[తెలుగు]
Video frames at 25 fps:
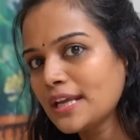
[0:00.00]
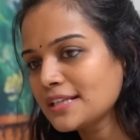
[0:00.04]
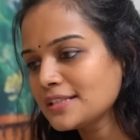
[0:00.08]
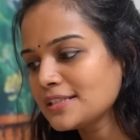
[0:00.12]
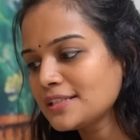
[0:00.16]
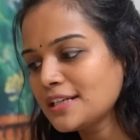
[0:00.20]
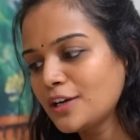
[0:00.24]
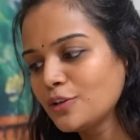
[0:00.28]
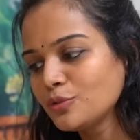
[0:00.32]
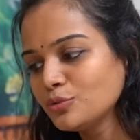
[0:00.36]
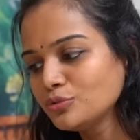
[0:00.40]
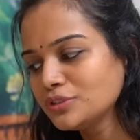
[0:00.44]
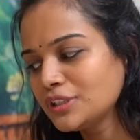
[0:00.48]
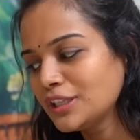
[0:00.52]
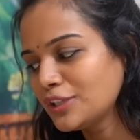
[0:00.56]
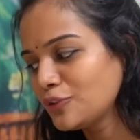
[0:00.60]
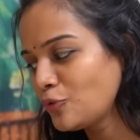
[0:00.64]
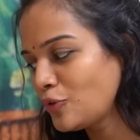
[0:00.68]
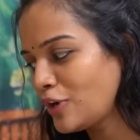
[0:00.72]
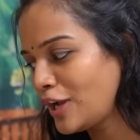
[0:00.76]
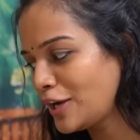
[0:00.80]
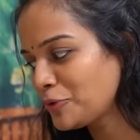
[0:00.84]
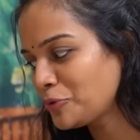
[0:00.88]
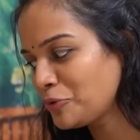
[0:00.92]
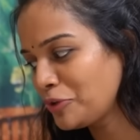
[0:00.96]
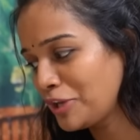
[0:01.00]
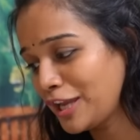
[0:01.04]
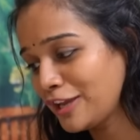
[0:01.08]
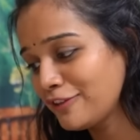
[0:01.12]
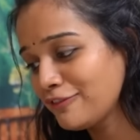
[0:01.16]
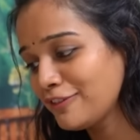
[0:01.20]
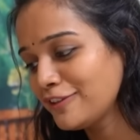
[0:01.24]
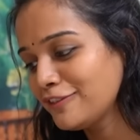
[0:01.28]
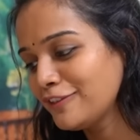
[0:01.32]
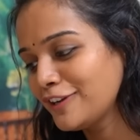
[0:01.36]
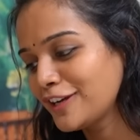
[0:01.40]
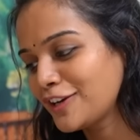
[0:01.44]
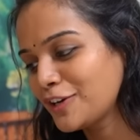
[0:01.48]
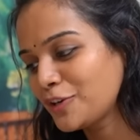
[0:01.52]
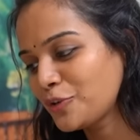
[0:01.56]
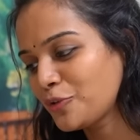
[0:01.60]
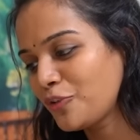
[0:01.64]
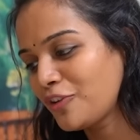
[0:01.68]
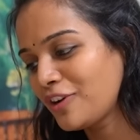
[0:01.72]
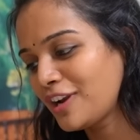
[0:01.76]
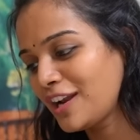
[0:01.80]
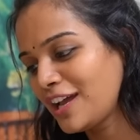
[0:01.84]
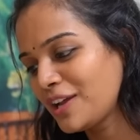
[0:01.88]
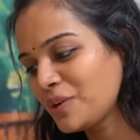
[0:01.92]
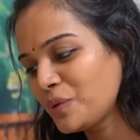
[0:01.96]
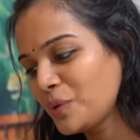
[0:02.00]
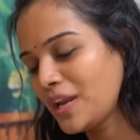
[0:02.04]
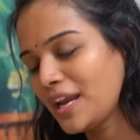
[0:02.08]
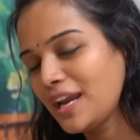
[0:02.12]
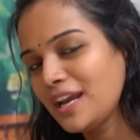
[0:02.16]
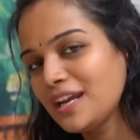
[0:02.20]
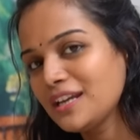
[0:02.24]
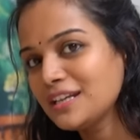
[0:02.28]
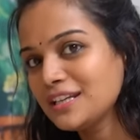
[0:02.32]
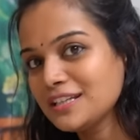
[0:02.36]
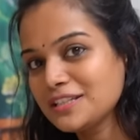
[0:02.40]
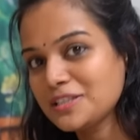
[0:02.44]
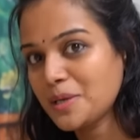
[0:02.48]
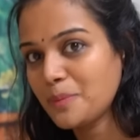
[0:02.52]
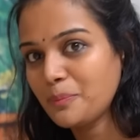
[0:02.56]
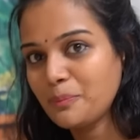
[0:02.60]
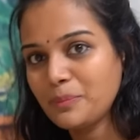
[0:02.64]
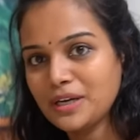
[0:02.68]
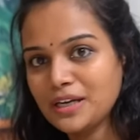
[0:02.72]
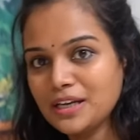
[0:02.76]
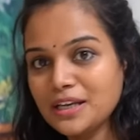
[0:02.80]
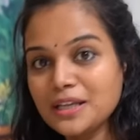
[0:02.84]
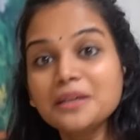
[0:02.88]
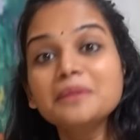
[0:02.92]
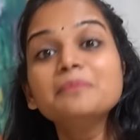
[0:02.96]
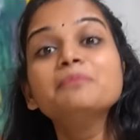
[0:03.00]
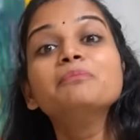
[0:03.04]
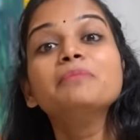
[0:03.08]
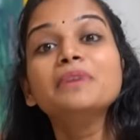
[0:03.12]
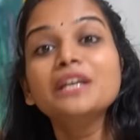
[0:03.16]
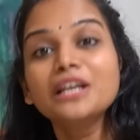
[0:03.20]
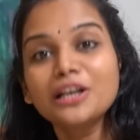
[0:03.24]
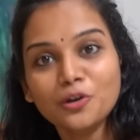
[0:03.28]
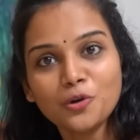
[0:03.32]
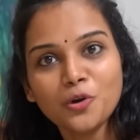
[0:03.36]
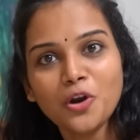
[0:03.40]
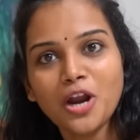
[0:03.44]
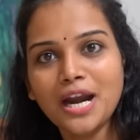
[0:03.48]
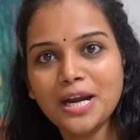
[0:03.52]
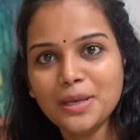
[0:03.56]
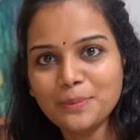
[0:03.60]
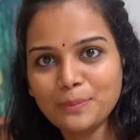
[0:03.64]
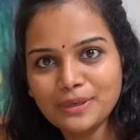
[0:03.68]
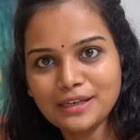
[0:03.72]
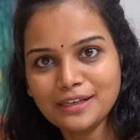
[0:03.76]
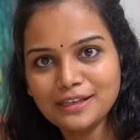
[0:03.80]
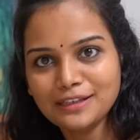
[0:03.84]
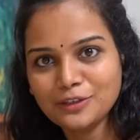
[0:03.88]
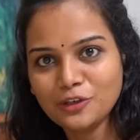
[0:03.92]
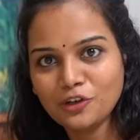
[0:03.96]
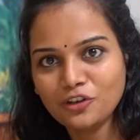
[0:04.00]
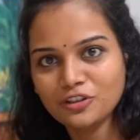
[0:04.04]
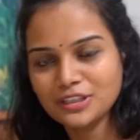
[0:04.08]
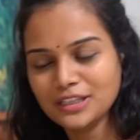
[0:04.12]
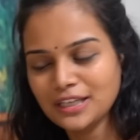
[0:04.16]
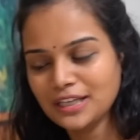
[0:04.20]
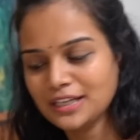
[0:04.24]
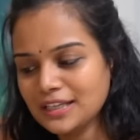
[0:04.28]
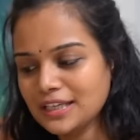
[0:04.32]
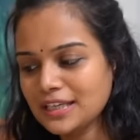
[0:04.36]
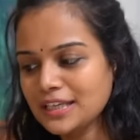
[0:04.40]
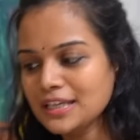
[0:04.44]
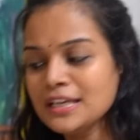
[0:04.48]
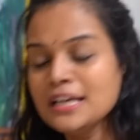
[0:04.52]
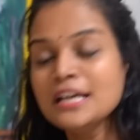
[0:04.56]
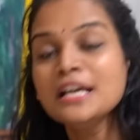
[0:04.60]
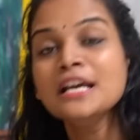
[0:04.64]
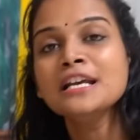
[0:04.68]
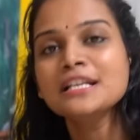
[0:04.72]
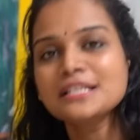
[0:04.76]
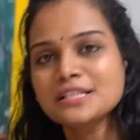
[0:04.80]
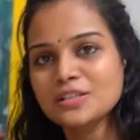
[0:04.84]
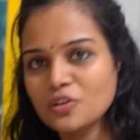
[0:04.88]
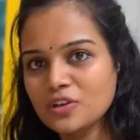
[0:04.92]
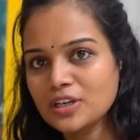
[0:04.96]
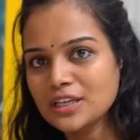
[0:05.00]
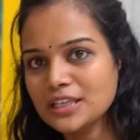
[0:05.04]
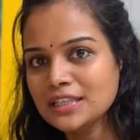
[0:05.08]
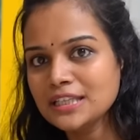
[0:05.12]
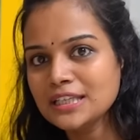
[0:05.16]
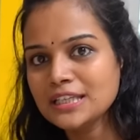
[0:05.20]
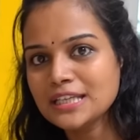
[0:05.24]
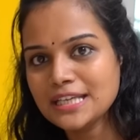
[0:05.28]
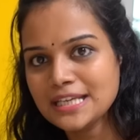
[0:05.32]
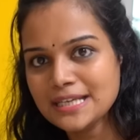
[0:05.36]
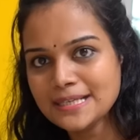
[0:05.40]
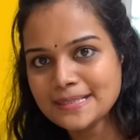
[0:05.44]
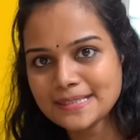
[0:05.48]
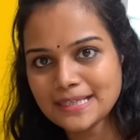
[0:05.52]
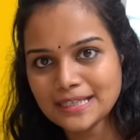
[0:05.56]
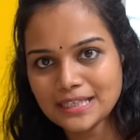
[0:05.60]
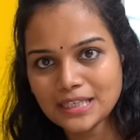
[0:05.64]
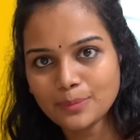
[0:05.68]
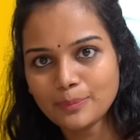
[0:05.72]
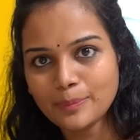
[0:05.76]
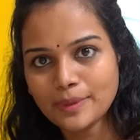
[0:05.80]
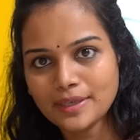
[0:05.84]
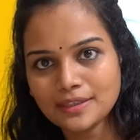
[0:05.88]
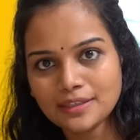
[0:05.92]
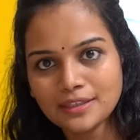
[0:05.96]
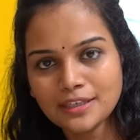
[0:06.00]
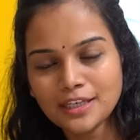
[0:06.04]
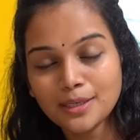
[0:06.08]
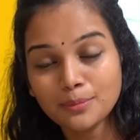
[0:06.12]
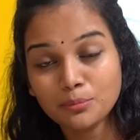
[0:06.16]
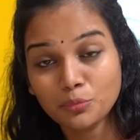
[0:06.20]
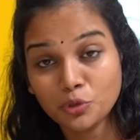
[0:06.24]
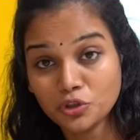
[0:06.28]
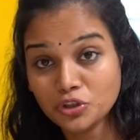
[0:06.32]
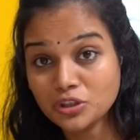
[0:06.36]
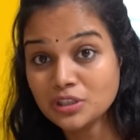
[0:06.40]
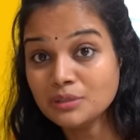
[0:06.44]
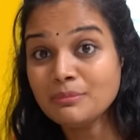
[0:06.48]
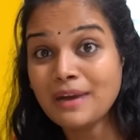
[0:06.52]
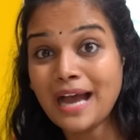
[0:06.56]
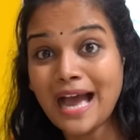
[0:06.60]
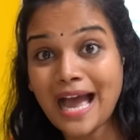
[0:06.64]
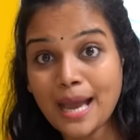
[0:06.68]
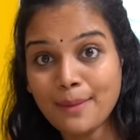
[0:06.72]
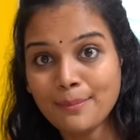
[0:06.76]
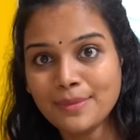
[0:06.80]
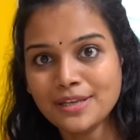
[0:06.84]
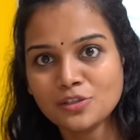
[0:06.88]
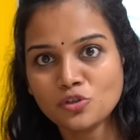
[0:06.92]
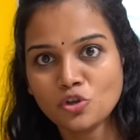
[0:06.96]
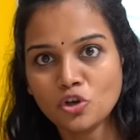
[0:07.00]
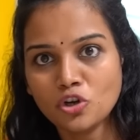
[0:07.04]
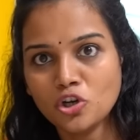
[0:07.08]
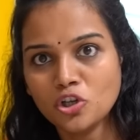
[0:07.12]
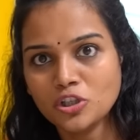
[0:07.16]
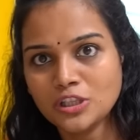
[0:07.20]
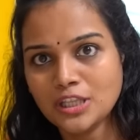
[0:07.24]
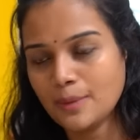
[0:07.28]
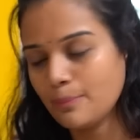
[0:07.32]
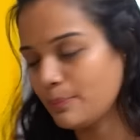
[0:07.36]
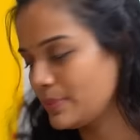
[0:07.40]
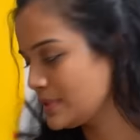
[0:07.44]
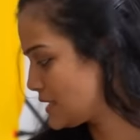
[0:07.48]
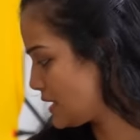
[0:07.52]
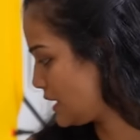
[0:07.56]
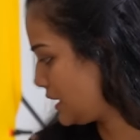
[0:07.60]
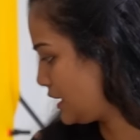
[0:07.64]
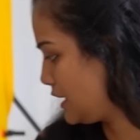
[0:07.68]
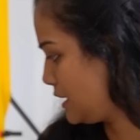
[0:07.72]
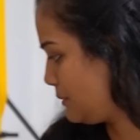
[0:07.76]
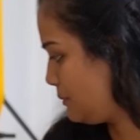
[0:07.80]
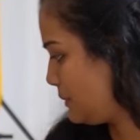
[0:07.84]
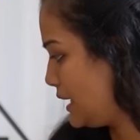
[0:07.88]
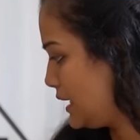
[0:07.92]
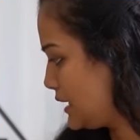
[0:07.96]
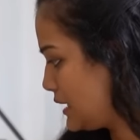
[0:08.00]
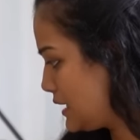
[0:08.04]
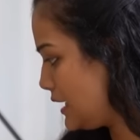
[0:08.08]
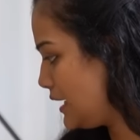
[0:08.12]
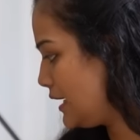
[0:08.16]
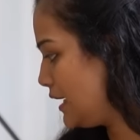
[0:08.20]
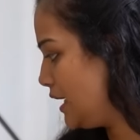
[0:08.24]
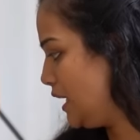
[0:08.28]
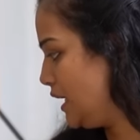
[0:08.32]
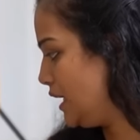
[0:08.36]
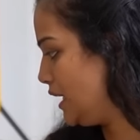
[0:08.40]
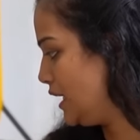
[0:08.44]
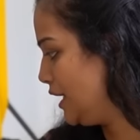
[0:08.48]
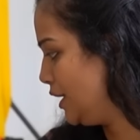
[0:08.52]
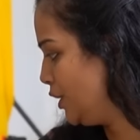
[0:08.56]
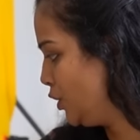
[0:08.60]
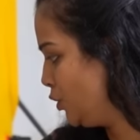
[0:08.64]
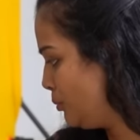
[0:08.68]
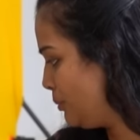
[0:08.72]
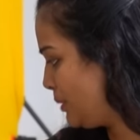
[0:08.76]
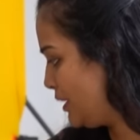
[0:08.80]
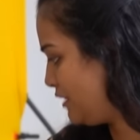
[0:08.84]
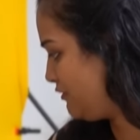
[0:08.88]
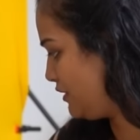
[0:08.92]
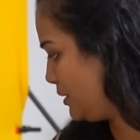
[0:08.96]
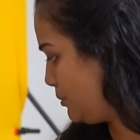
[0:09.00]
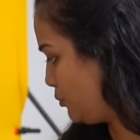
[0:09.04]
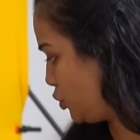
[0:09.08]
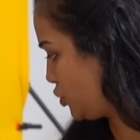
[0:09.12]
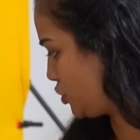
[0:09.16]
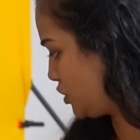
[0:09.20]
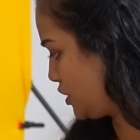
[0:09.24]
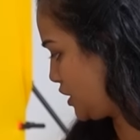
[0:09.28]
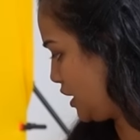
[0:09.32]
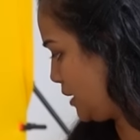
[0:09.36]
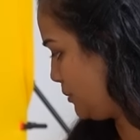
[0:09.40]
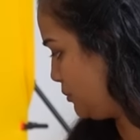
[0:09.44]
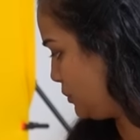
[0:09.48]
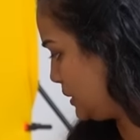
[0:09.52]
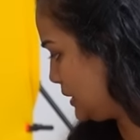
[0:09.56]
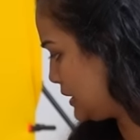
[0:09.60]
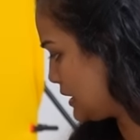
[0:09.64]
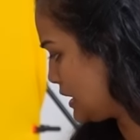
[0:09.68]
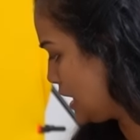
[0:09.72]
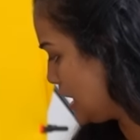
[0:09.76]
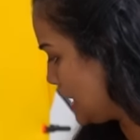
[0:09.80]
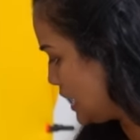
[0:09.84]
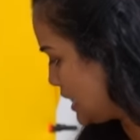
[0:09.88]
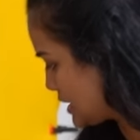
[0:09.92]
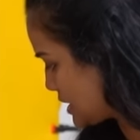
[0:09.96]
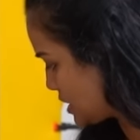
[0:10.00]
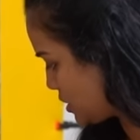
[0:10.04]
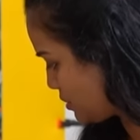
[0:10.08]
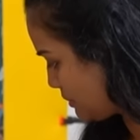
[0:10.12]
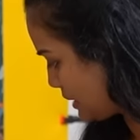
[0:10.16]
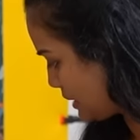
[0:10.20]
నెక్స్ట్ అడుగుతారు నాకు ఏవేవి ఎక్కడ కొన్నారు ఏంటి చెప్పండి మీ ఇంట్లో ఆడపిల్లలు కొనటానికి సో ఇది ఈ సెటప్ అయితే నేను మొత్తం అమెజాన్లో తెప్పించాను అనమాట ఈ ఇనుపవి మొత్తము సో